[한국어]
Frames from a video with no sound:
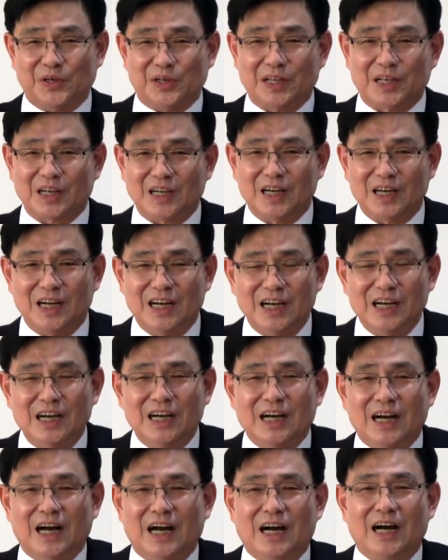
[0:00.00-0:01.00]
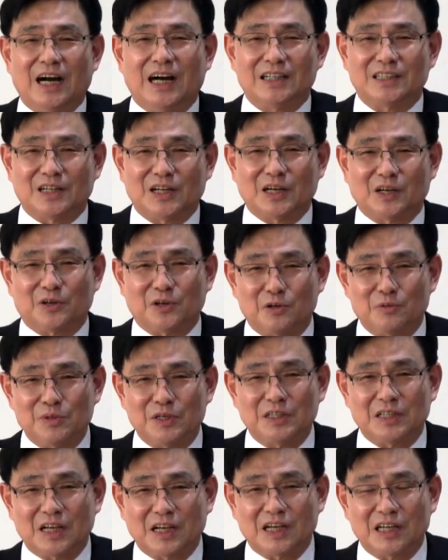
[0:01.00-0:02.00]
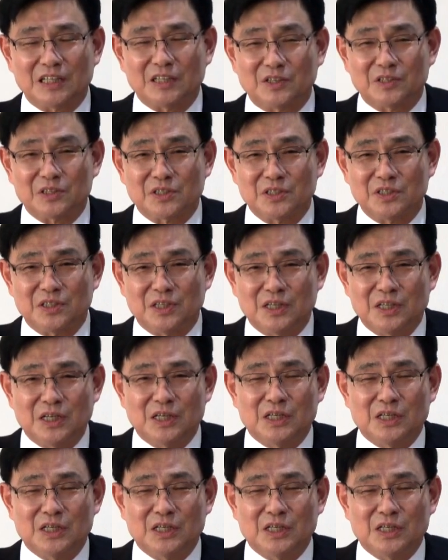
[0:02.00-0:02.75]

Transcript: 그러니까 아, 아들아, 그러면 내가 이것을